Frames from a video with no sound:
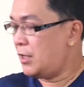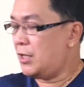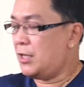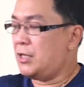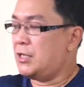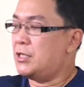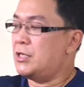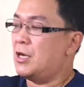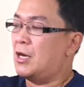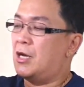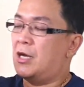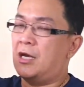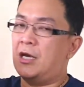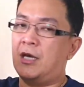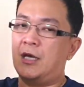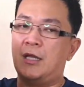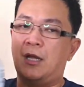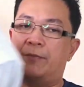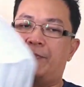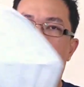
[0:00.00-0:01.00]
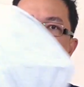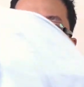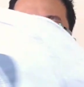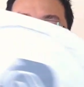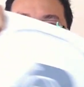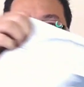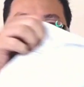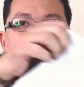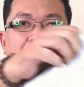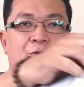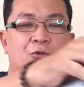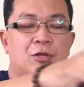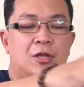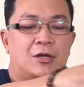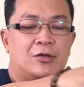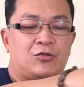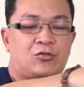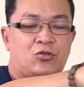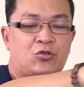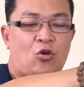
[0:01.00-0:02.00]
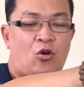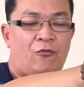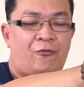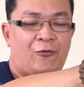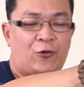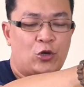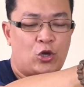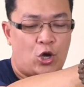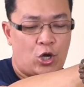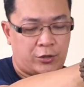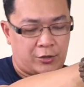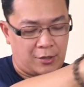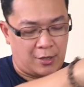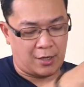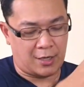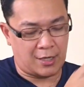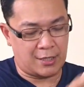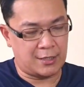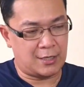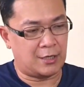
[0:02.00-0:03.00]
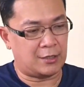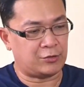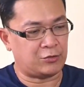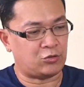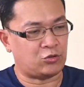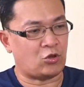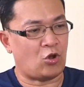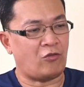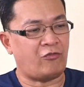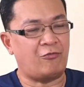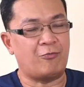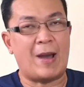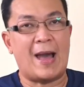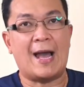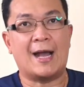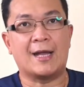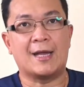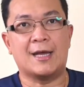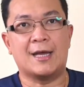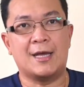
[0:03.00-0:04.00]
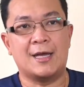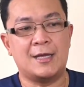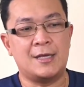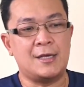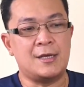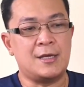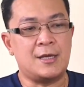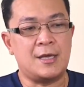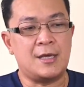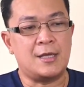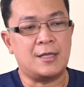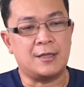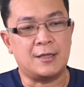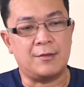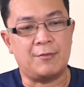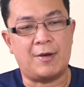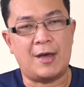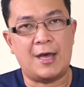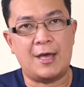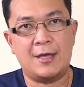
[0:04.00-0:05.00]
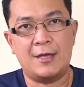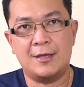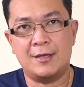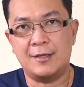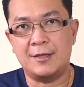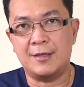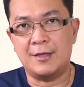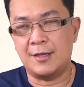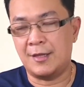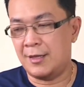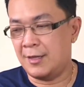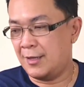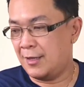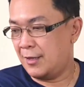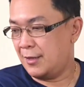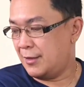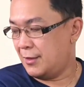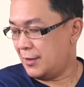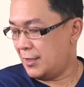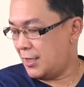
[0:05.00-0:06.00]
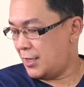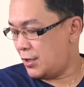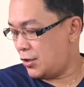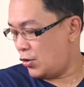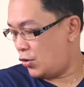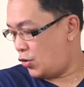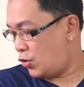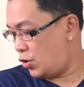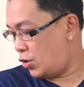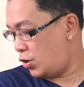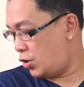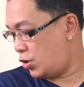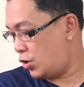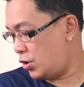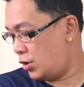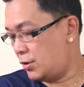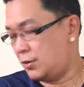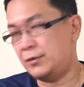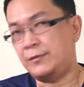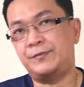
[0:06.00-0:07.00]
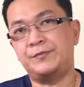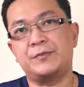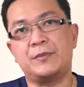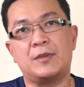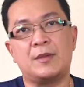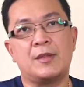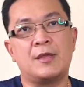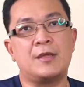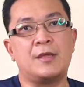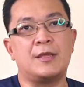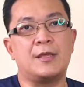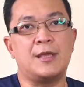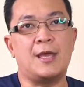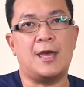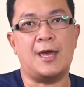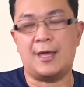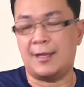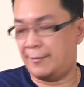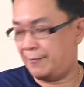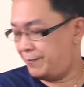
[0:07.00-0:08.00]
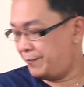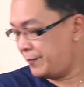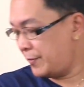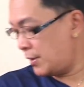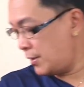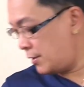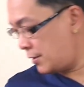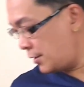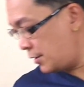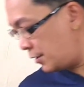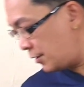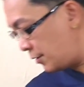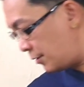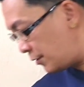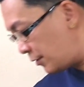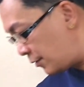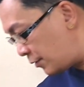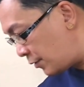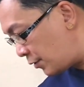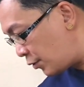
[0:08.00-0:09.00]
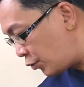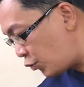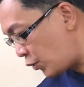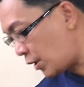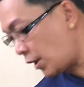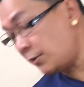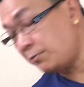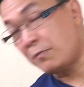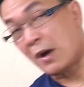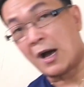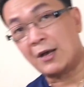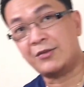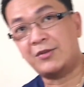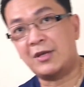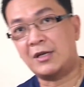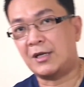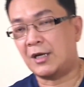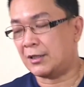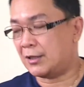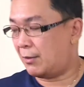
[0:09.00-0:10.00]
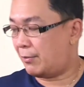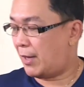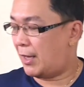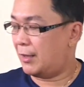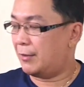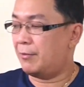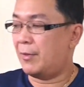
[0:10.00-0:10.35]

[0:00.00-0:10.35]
Iyan, napakaganda po ng soft cloth, ng kanyang soft bag. Di ba? Neo. Yan. Quick unboxing lang naman.